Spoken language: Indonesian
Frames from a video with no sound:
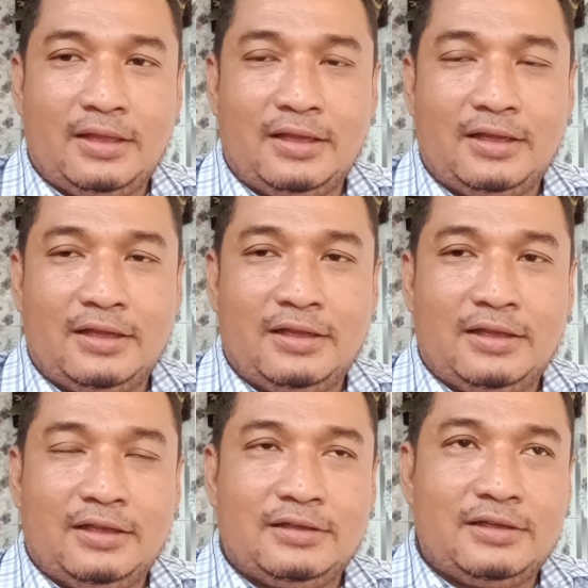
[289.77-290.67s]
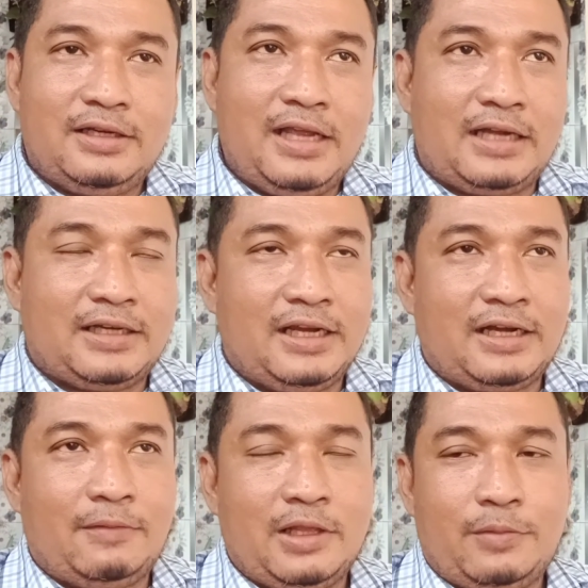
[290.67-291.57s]
Ya. Jadi ada
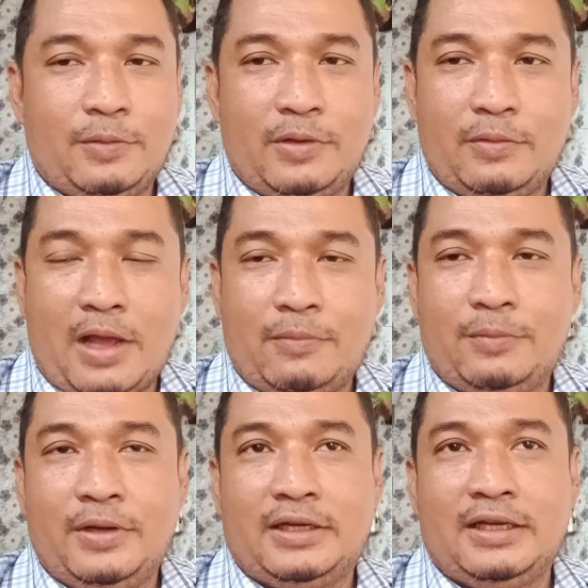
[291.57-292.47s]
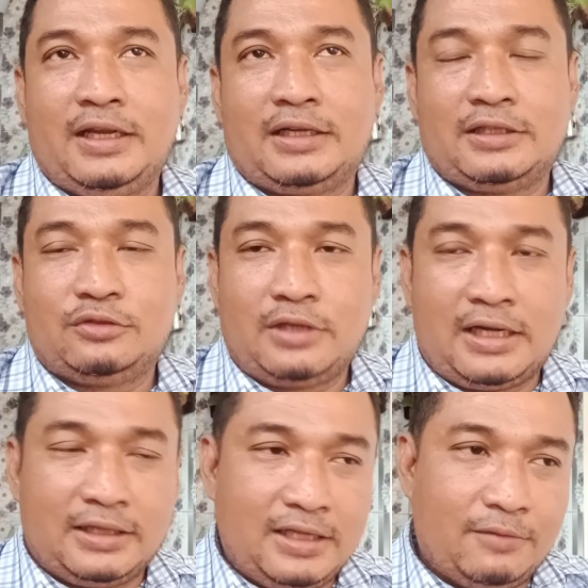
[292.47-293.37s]
yang namanya PBI, APBD, ada
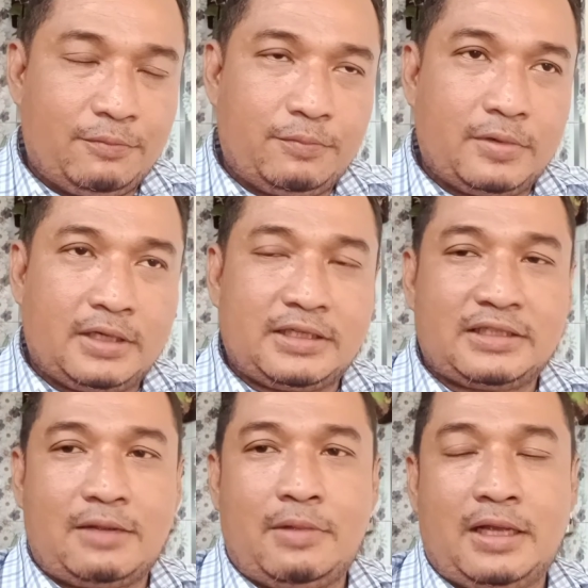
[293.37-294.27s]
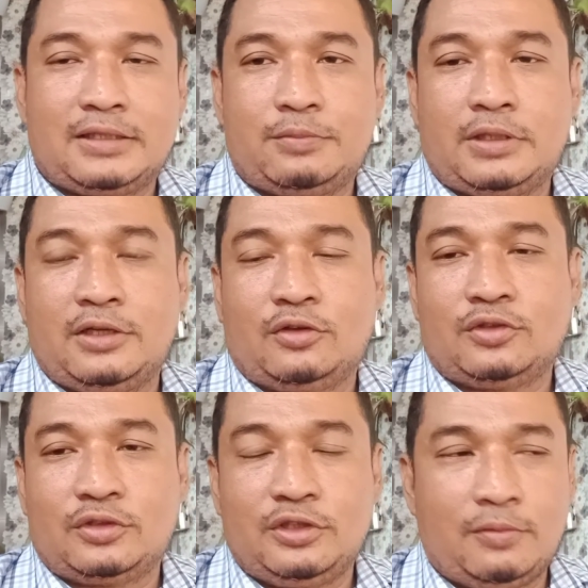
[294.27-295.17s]
juga nanti yang kerjasama seperti
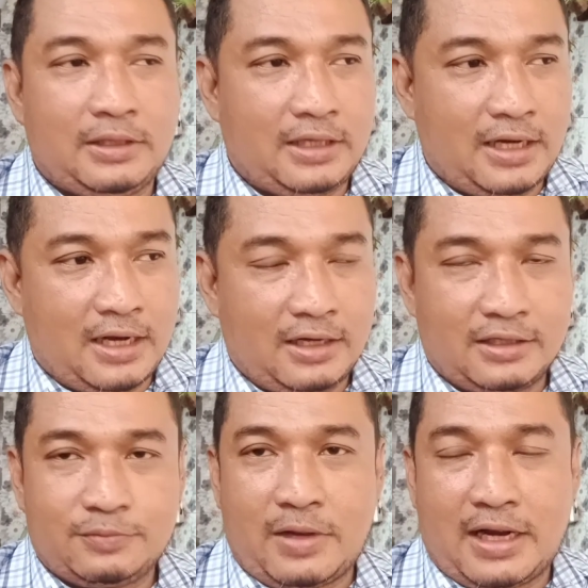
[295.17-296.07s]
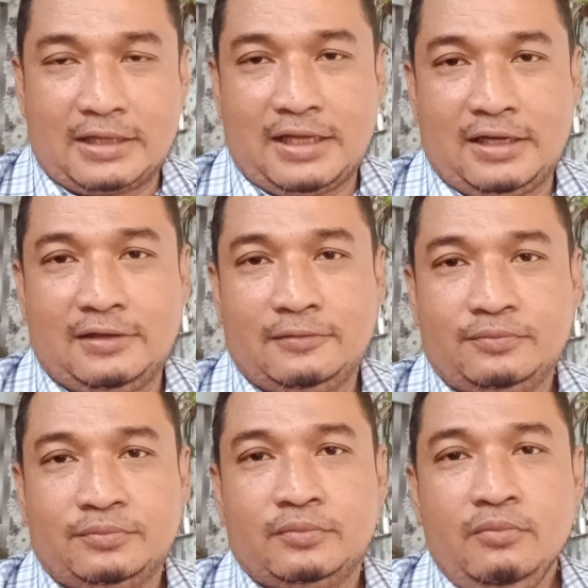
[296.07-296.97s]
konsorsium antara kesepakatan
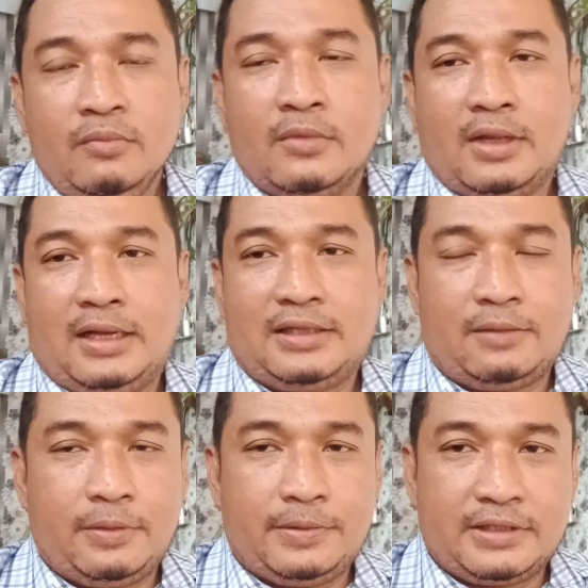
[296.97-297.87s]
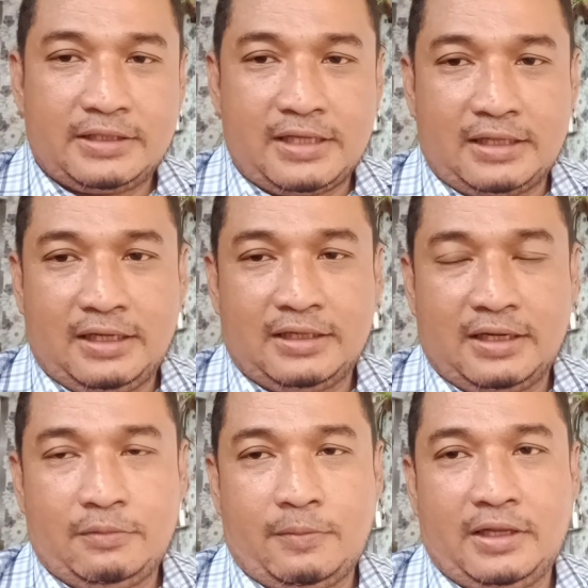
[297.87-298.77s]
antara BPJS Kesehatan
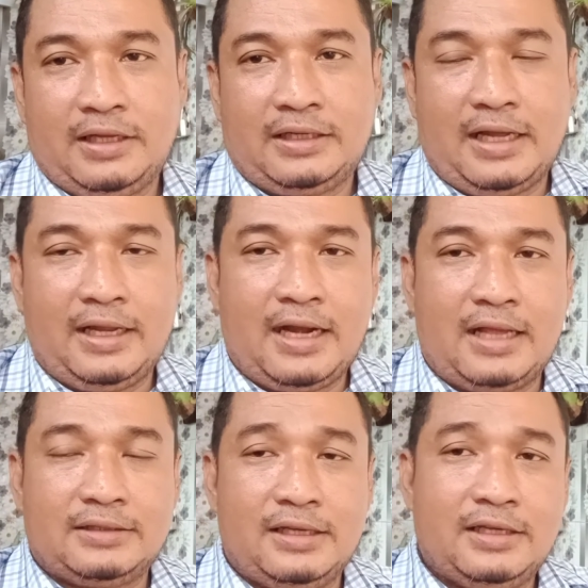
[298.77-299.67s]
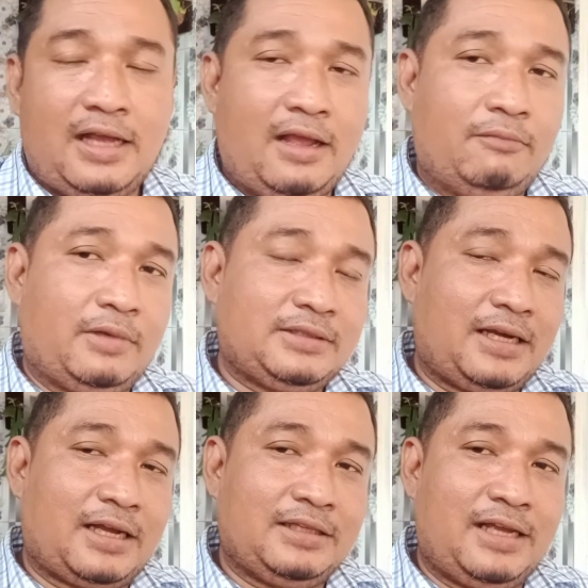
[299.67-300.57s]
dengan pemerintah daerah sehingga
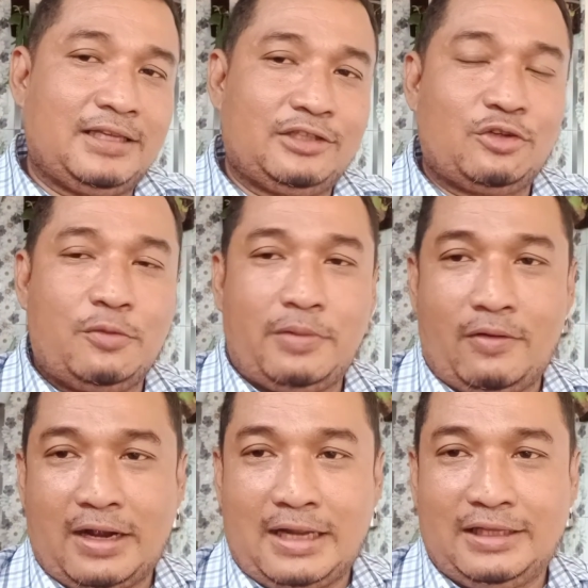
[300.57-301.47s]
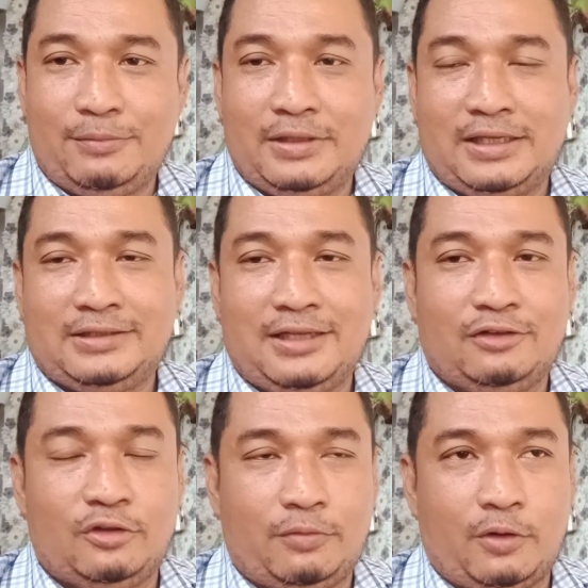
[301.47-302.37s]
masyarakatnya hanya cukup bawa KTP
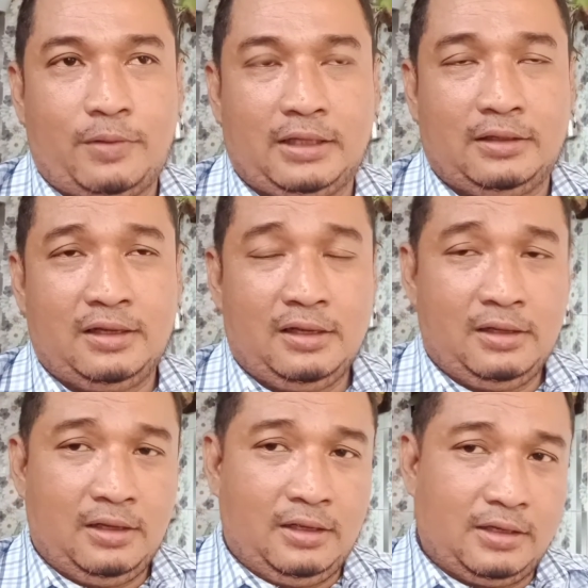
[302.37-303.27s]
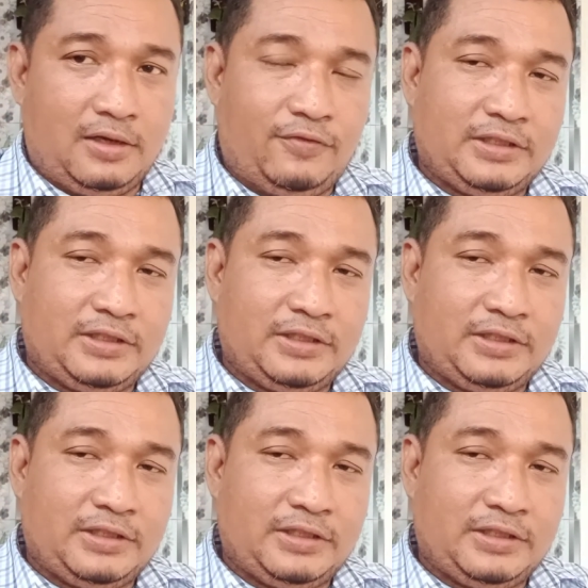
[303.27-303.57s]
saja untuk berobat ke